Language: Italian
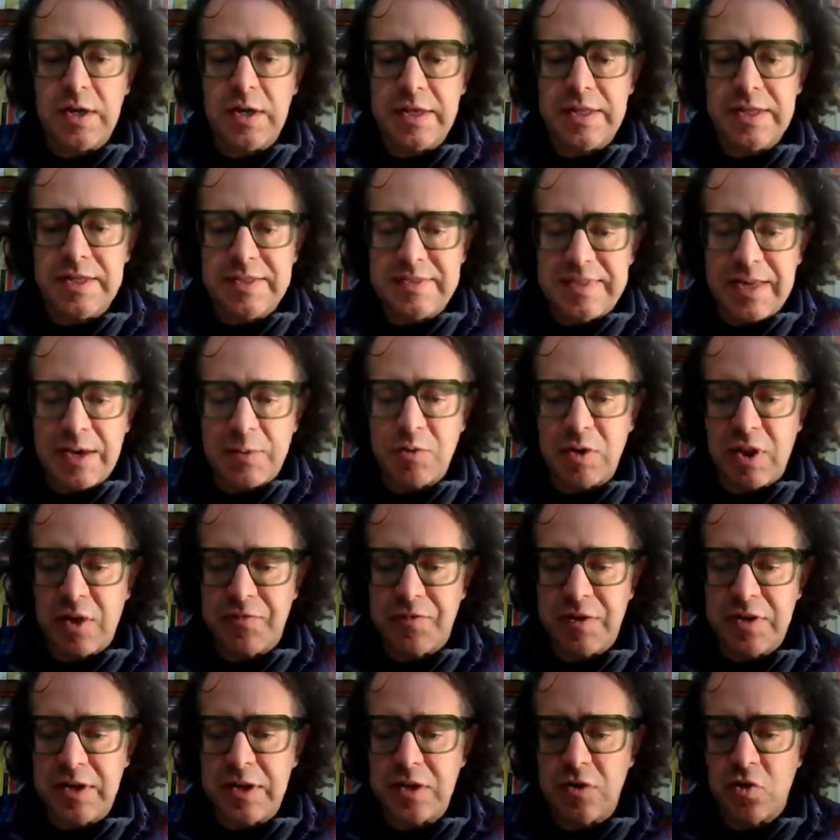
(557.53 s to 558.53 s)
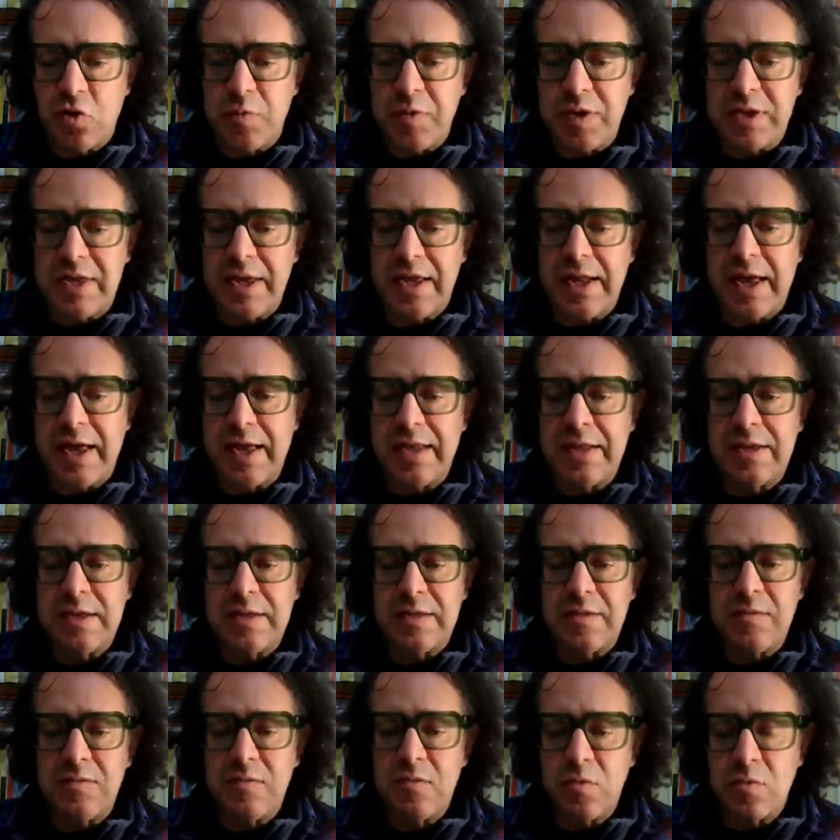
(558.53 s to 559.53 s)
Iniziamo da Federico Michelan,
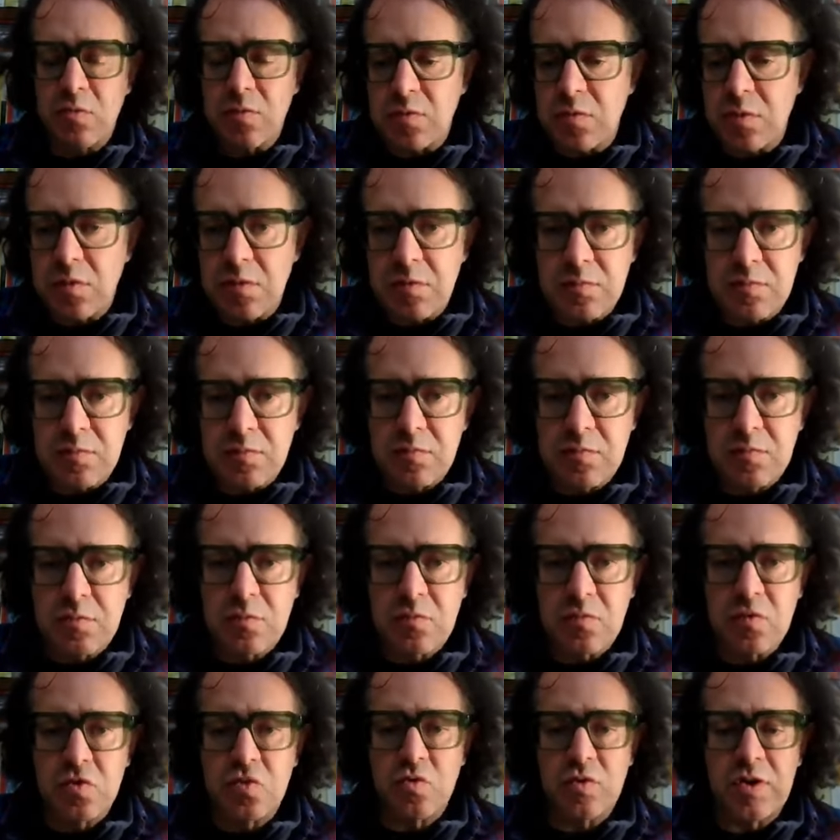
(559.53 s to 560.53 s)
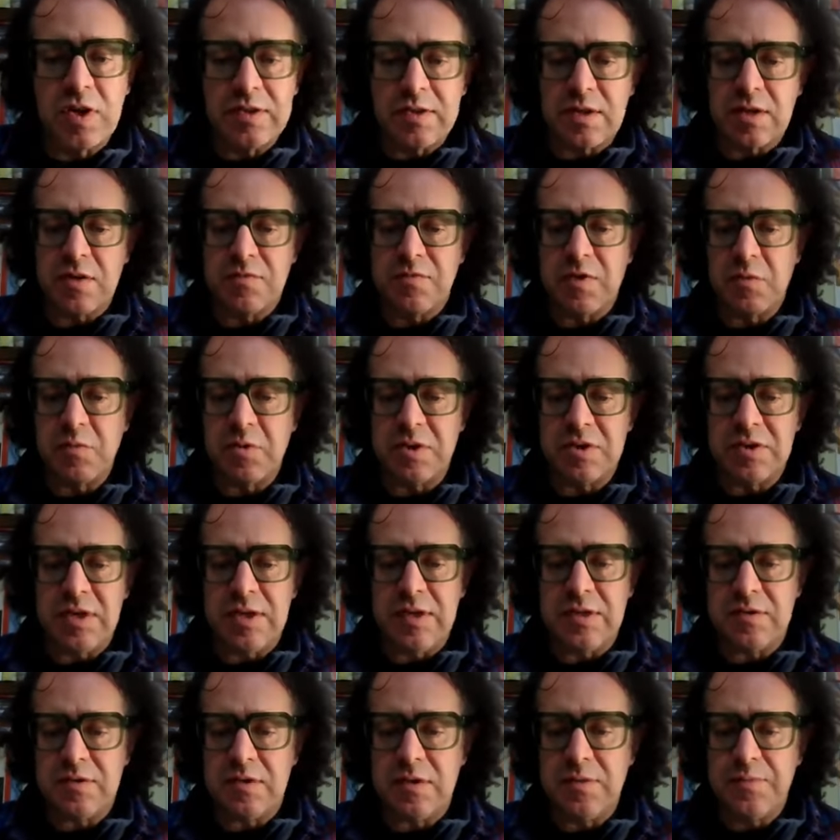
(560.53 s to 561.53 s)
un studente che fa una
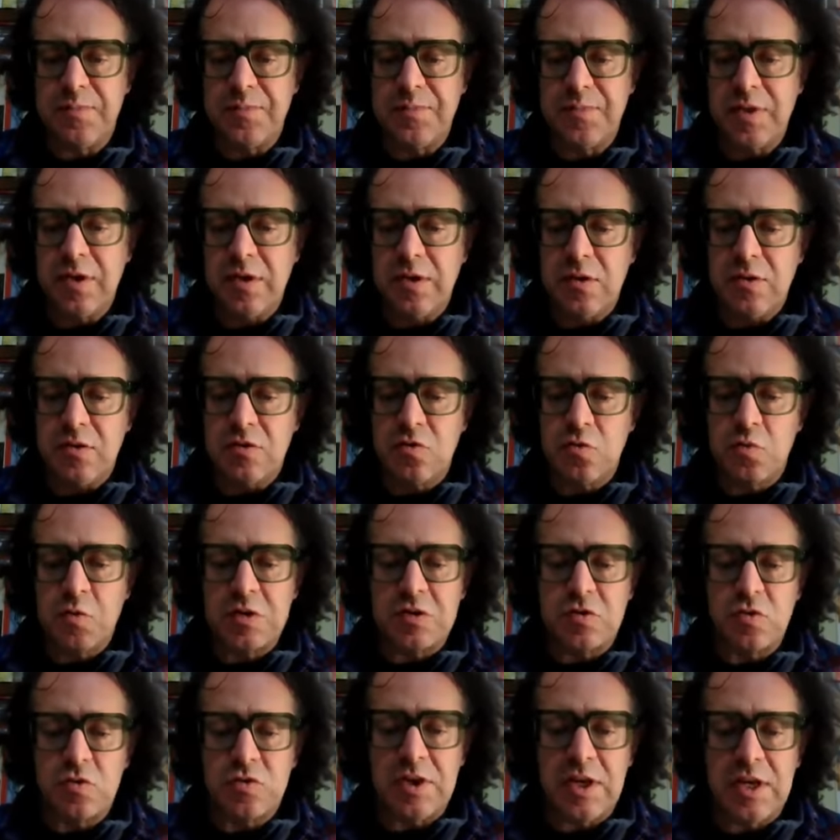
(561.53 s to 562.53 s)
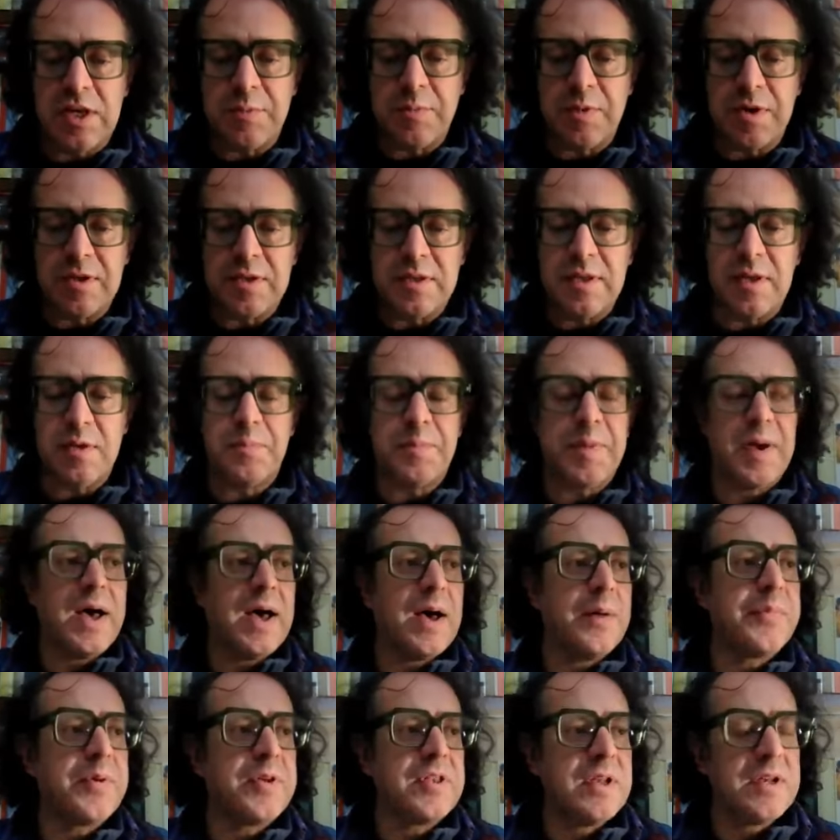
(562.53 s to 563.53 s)
tesi su questo tema del
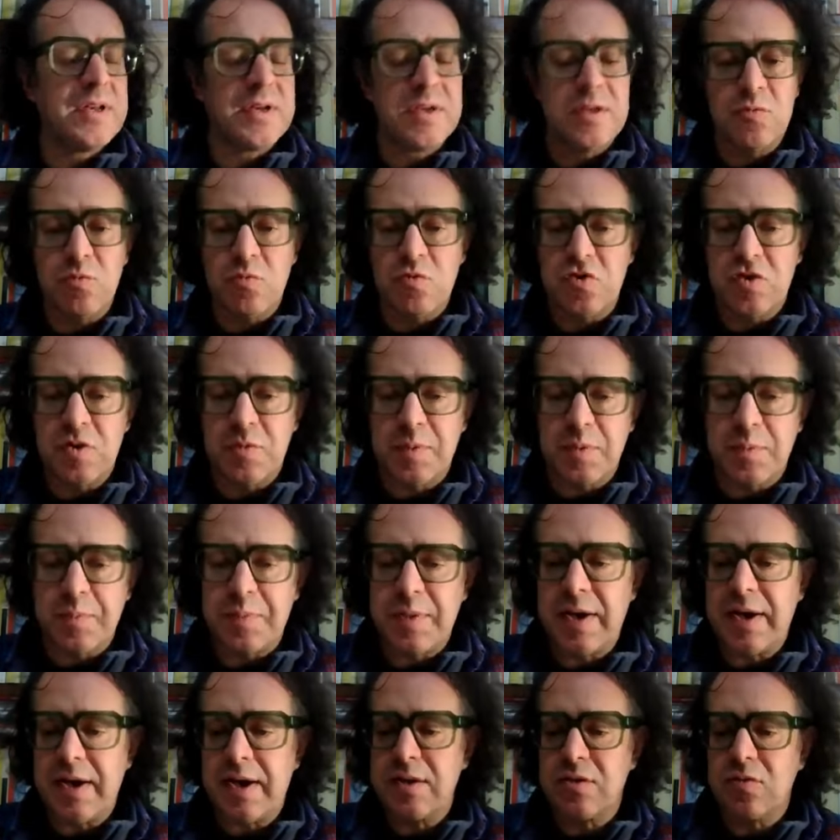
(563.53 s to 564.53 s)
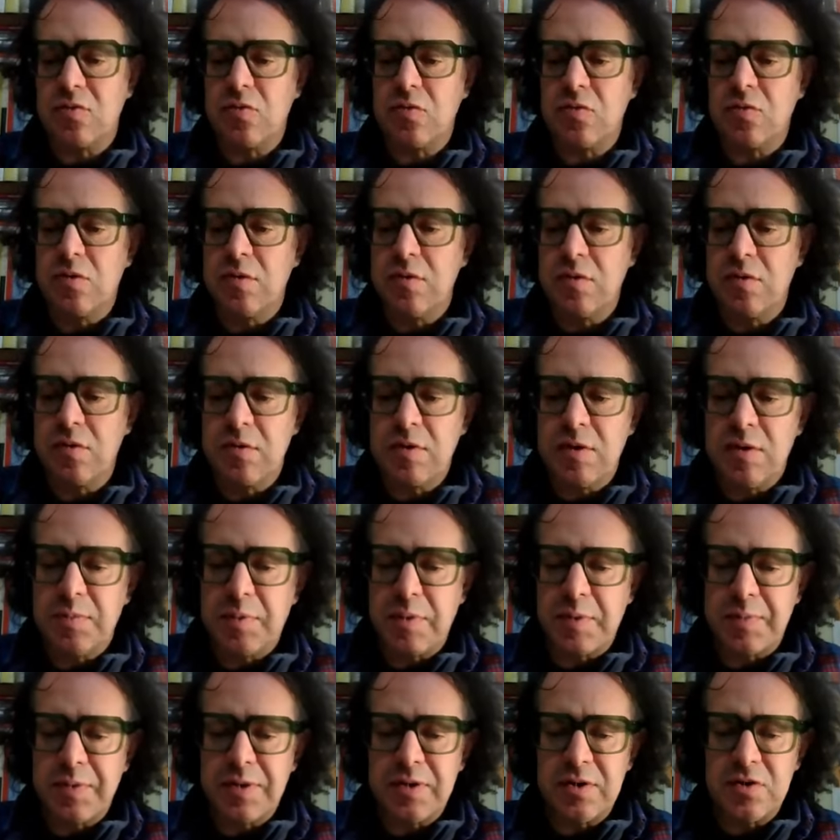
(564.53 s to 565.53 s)
Papa, della rinuncia al papato, del
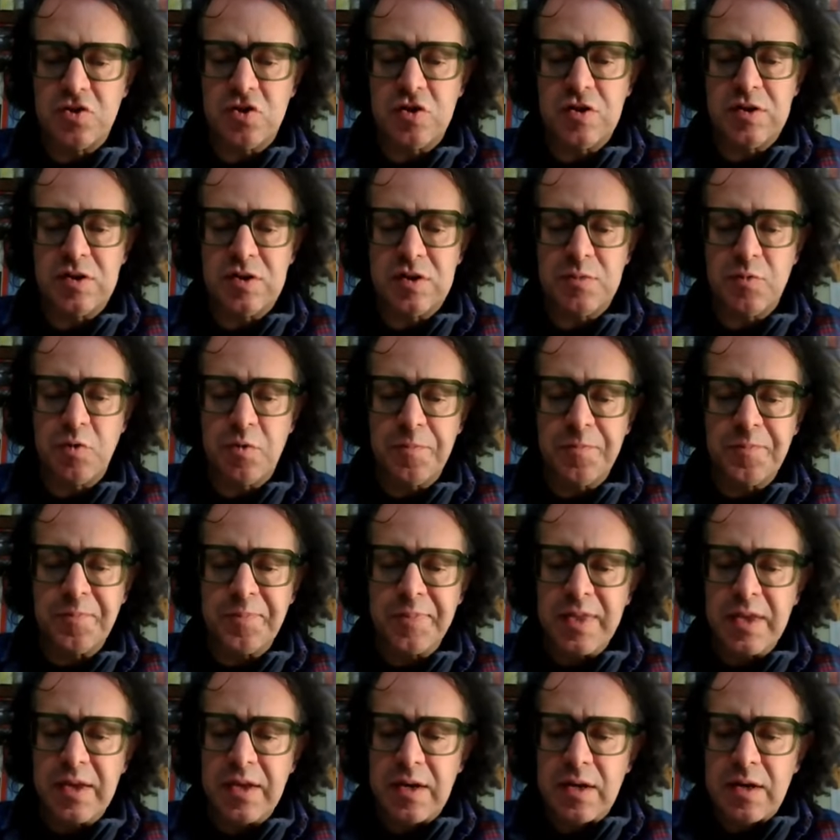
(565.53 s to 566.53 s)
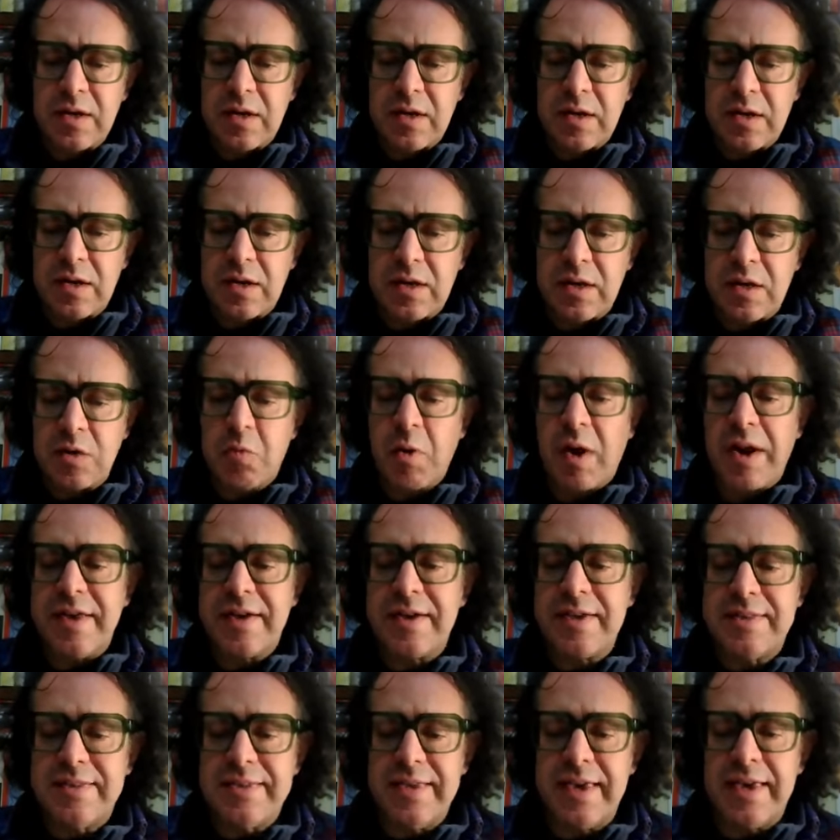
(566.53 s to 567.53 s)
Papa legittimo, eh, il quale
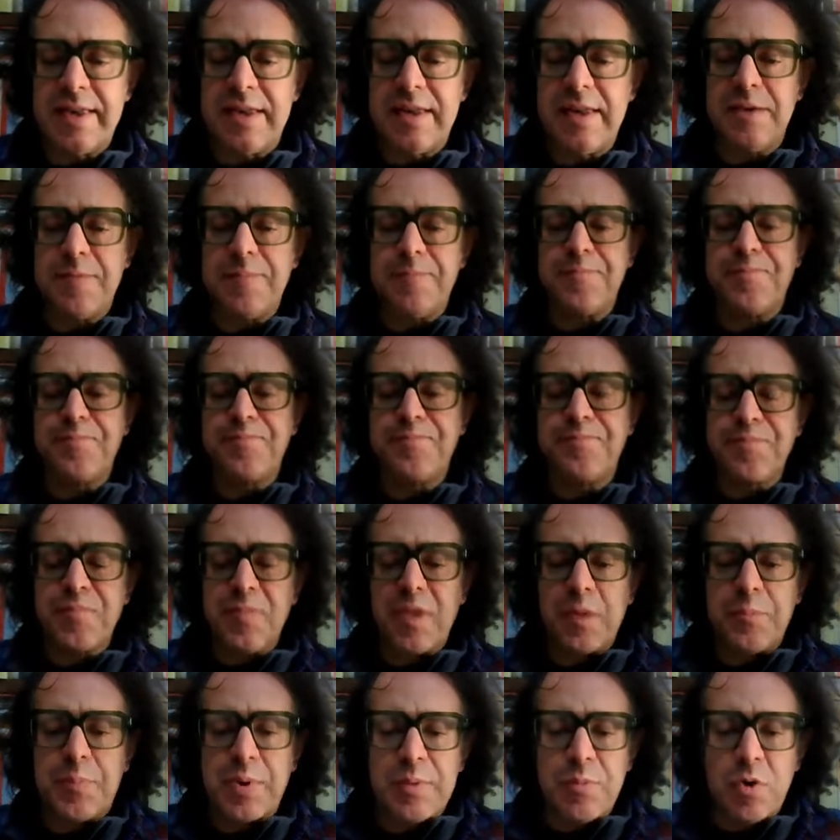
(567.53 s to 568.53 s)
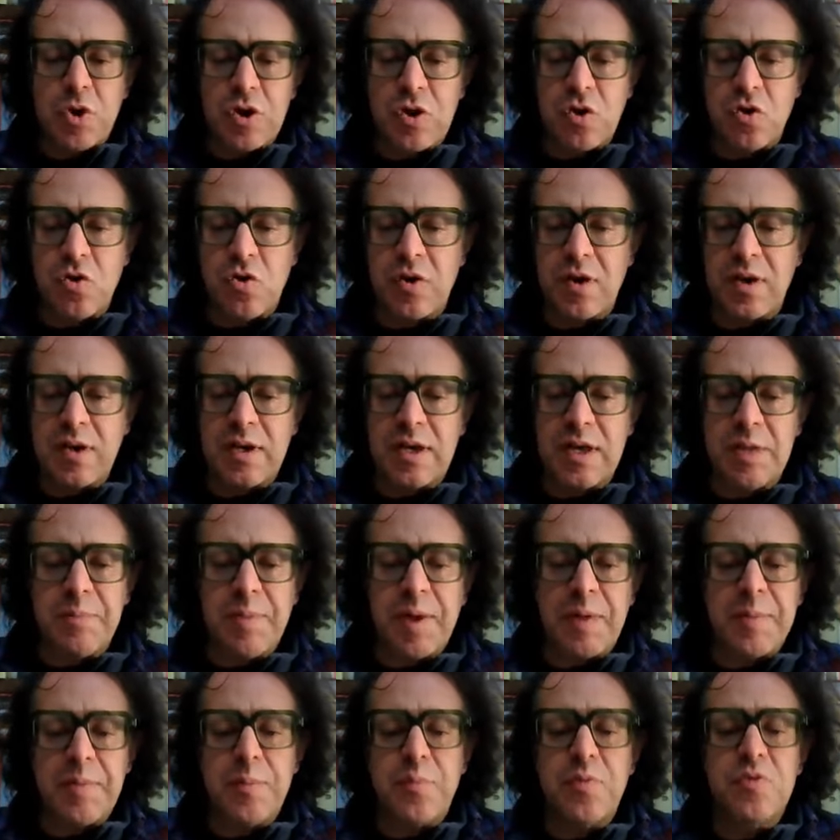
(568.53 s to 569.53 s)
ritiene, primo errore, che il
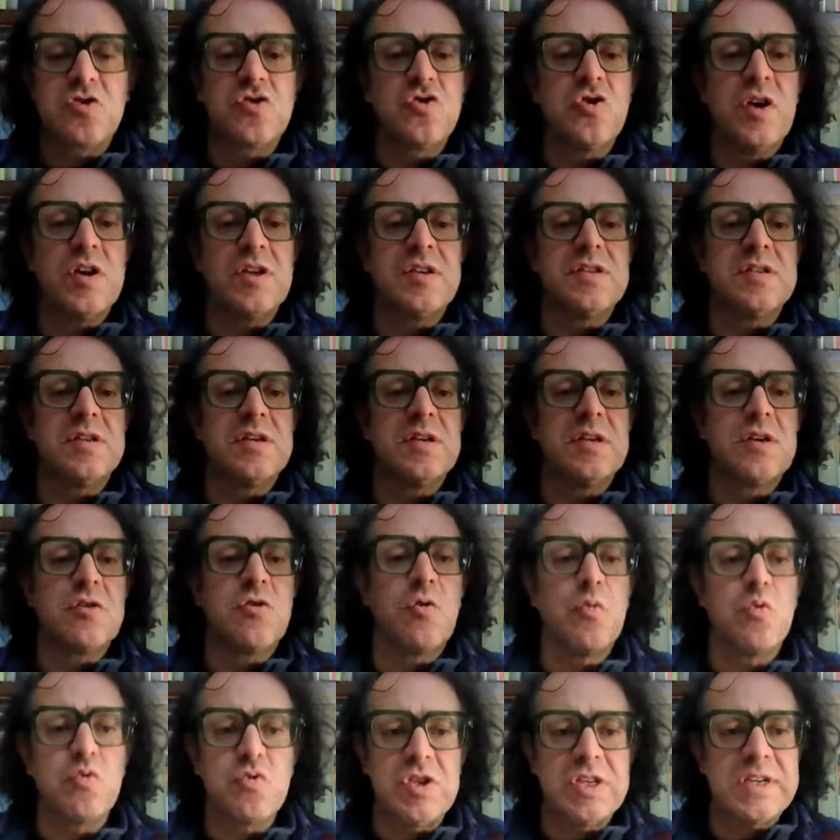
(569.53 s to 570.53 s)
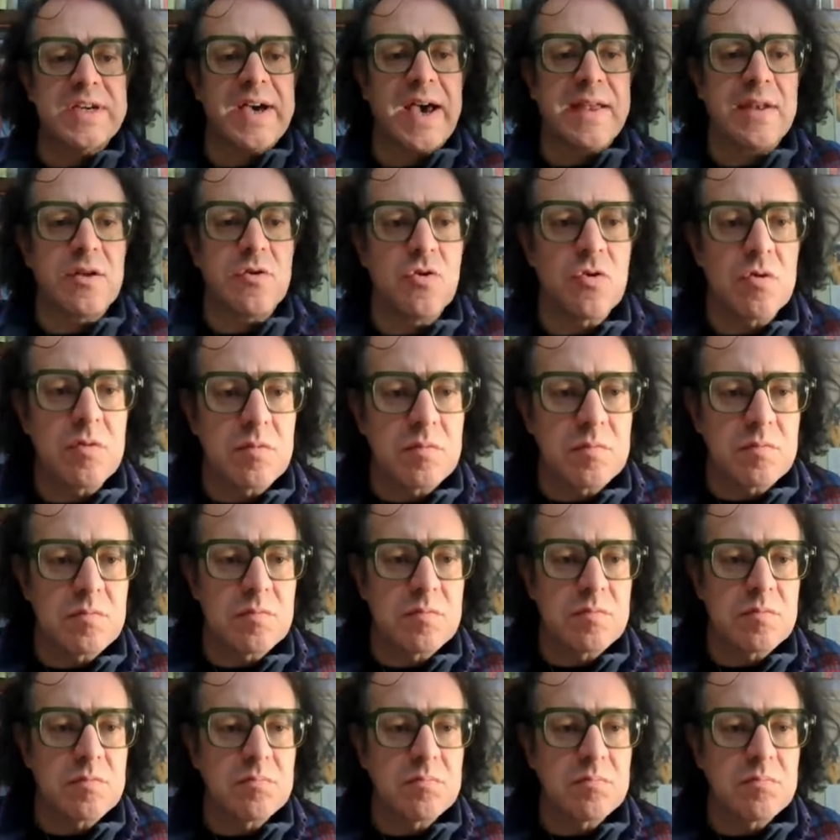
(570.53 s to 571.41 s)
Papa possa essere come un tiranno